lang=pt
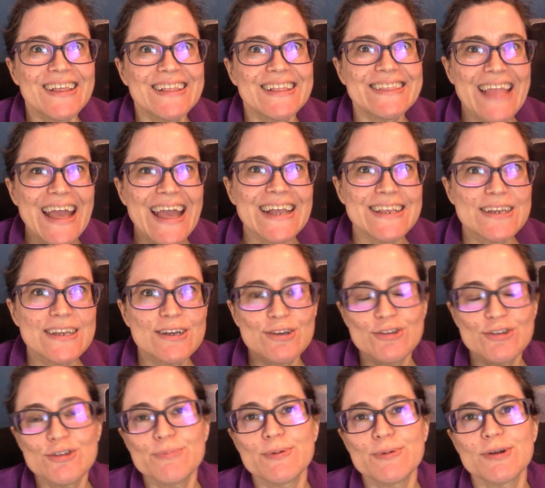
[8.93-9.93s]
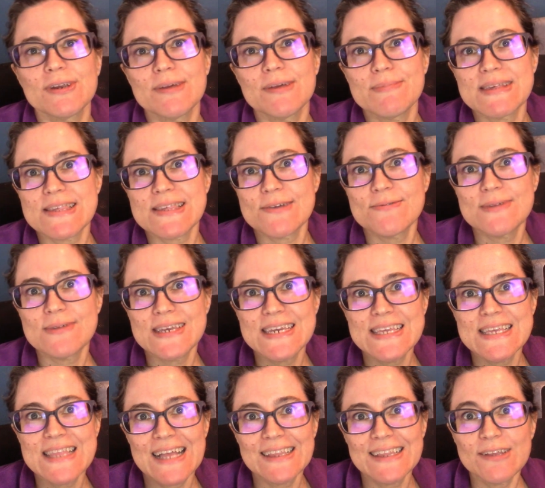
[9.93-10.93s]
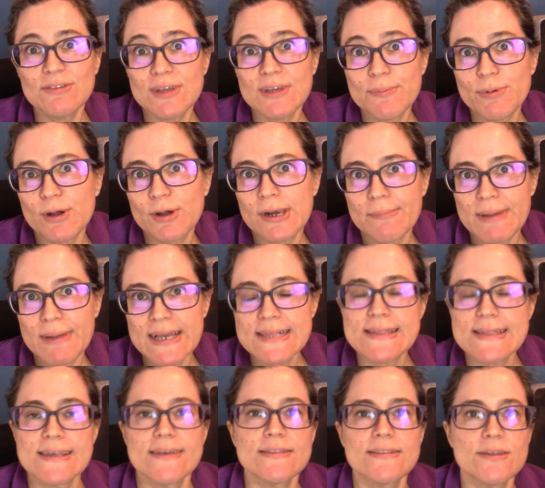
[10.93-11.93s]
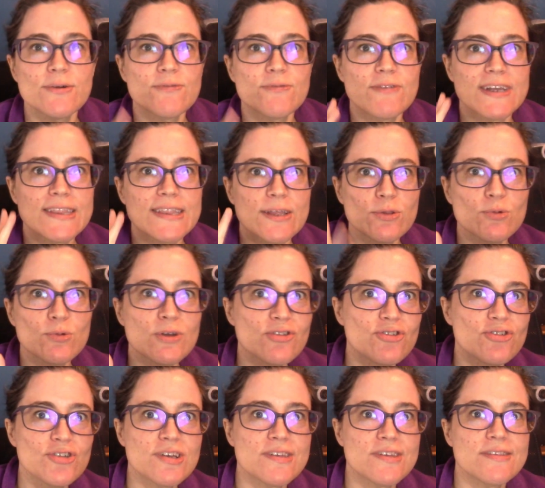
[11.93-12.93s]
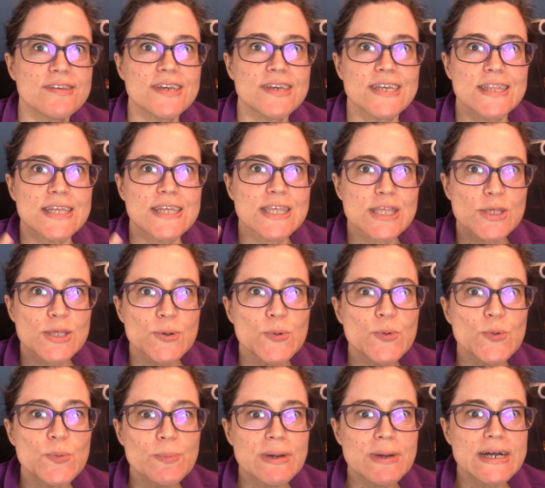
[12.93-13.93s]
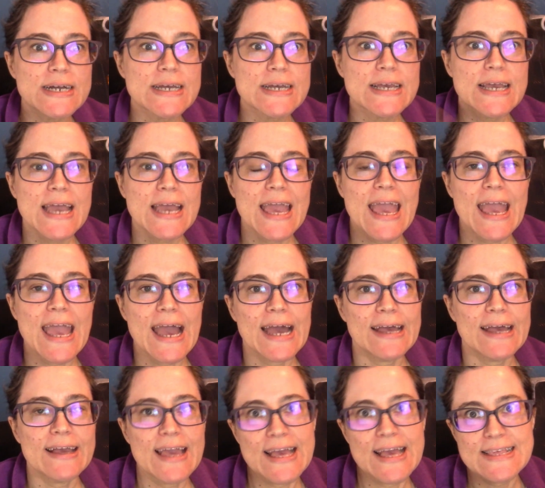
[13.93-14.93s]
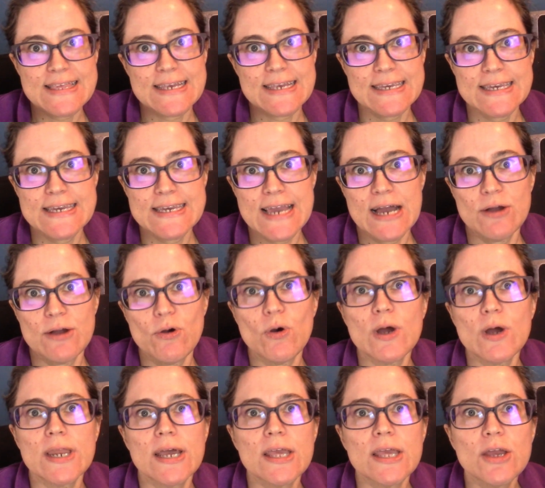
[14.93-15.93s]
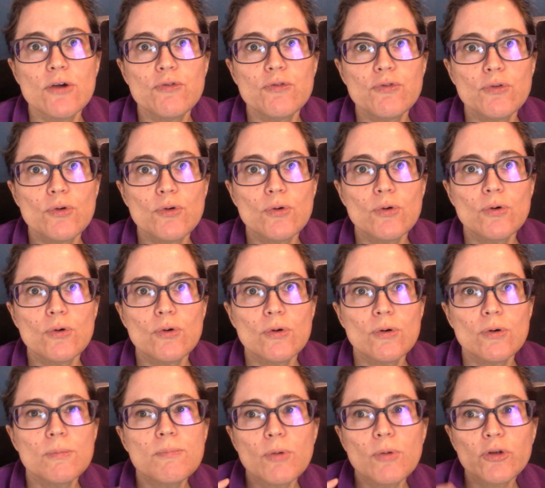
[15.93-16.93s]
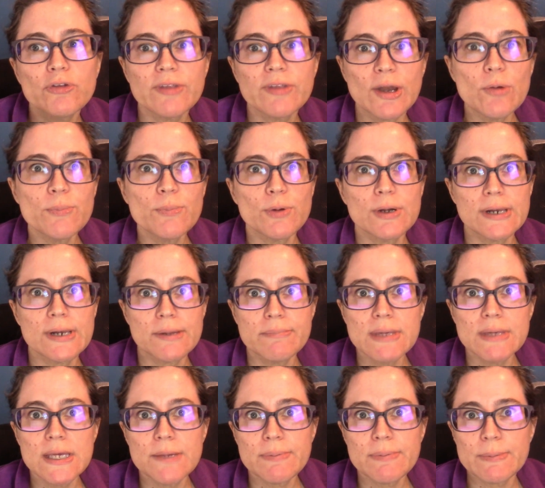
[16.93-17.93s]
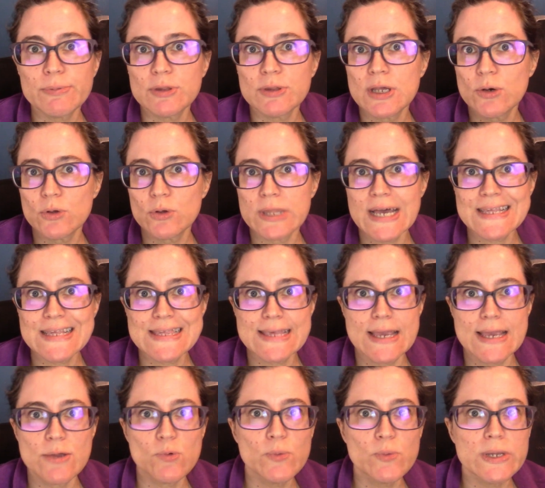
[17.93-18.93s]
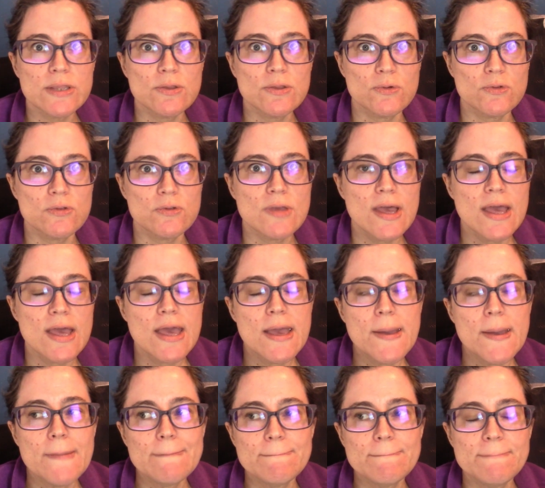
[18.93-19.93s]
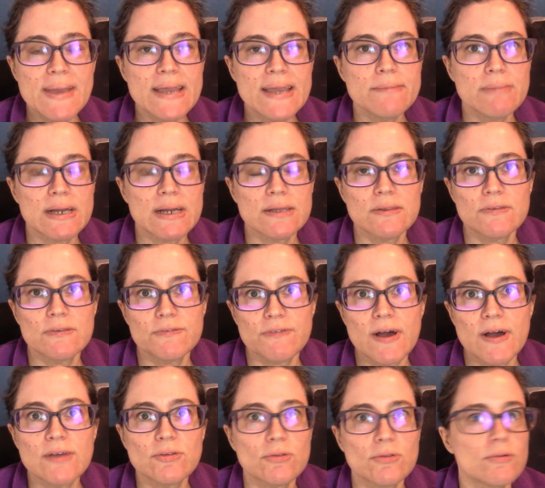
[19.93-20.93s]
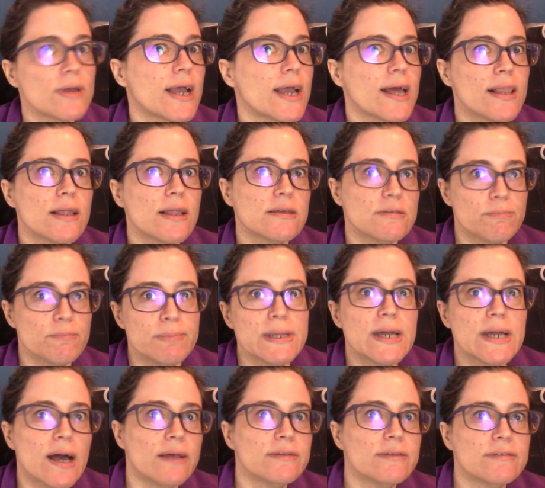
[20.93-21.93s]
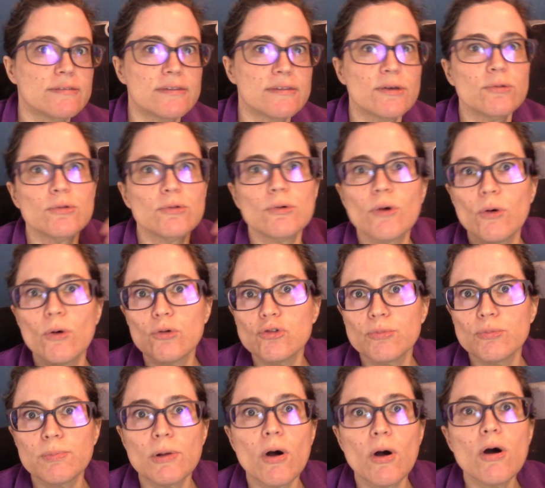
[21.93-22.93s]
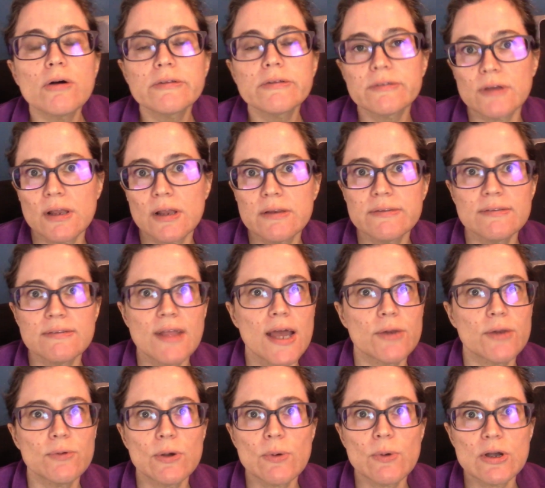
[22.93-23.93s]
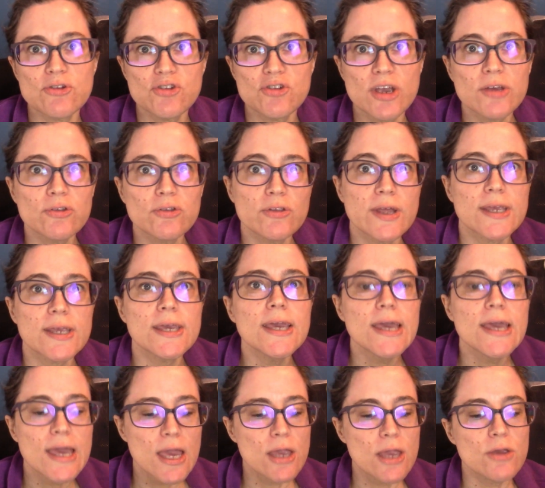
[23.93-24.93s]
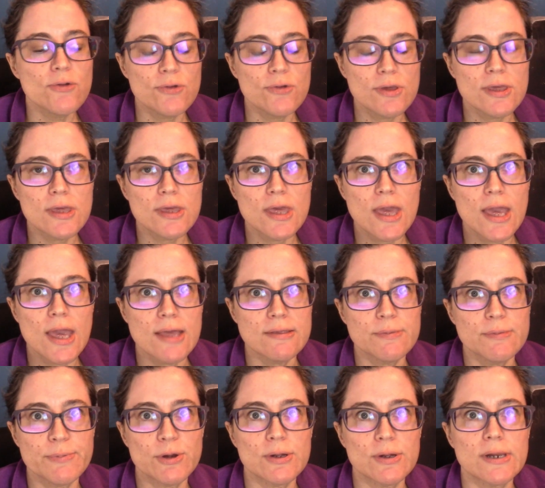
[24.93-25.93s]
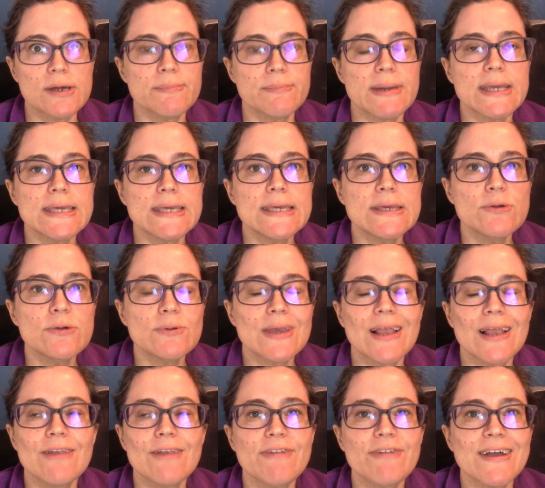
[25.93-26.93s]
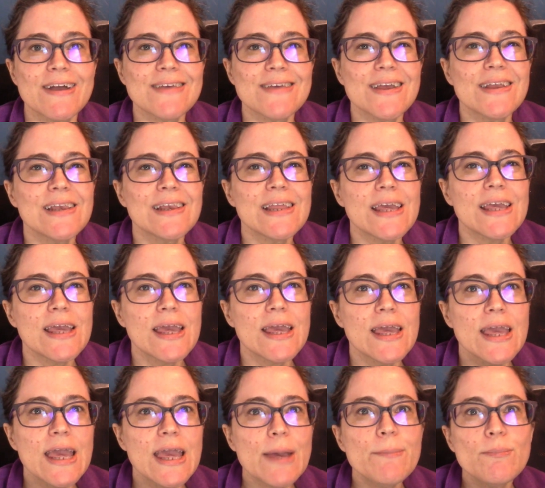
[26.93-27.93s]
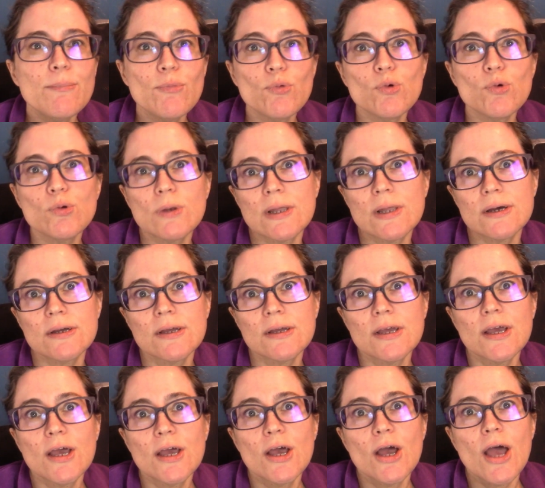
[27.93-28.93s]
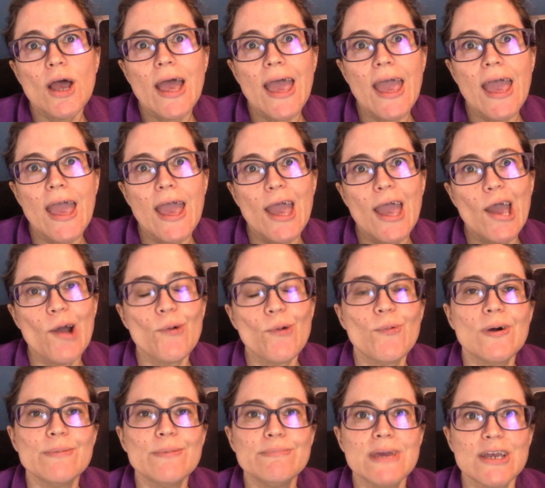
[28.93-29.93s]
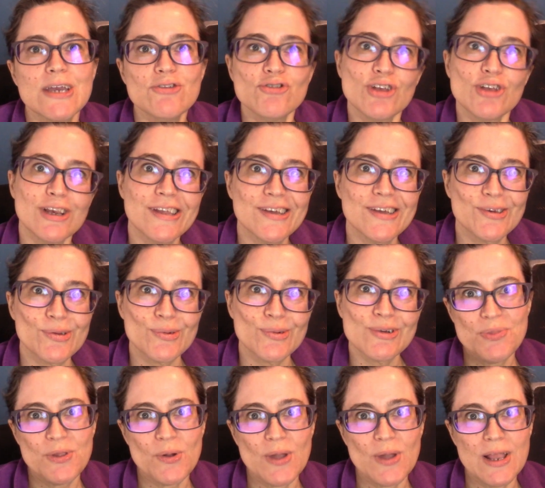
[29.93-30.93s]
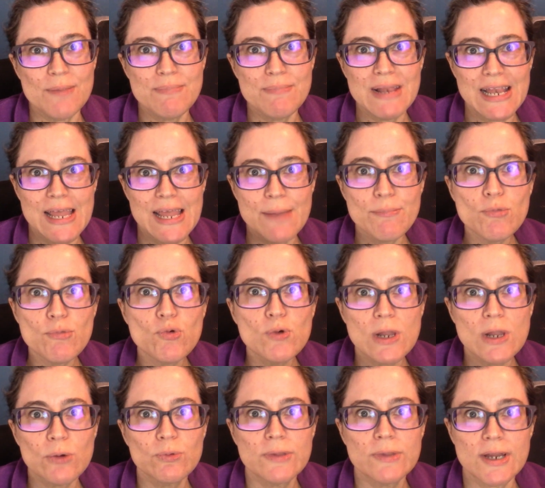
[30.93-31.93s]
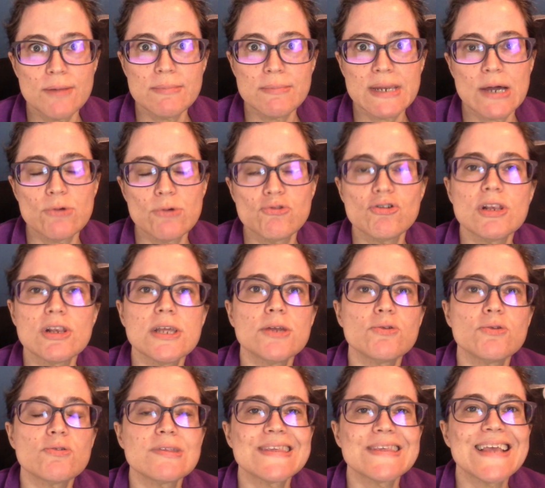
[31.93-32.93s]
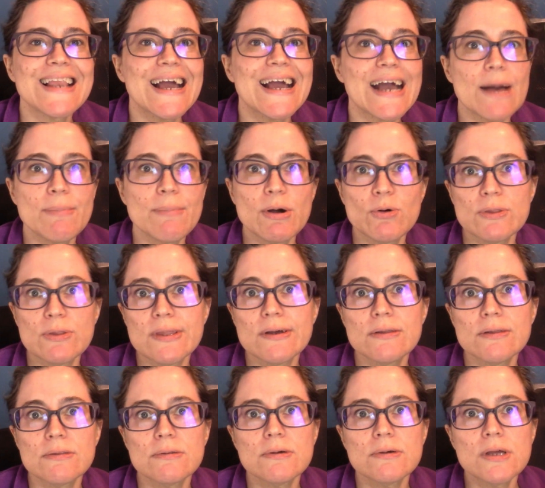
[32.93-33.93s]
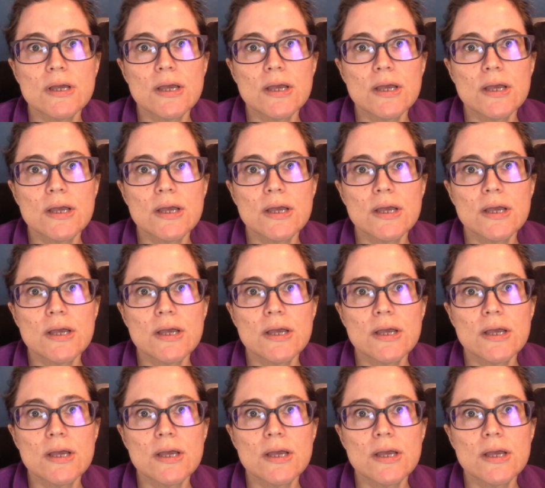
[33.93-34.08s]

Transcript: técnicas de programação e tá tendo que programar em si. Então vai ter duas dicas seguidas. Uma é essa aqui agora, eu vou mostrar um programinha para poder rodar sem Windows, bem mais fácil do que aquela explicação do Code Blocks que eles deram. Eu achei isso daqui esse programa e o que ele faz é ele emula é, o ambiente Linux, ele emula um terminal de Linux e ele acaba rodando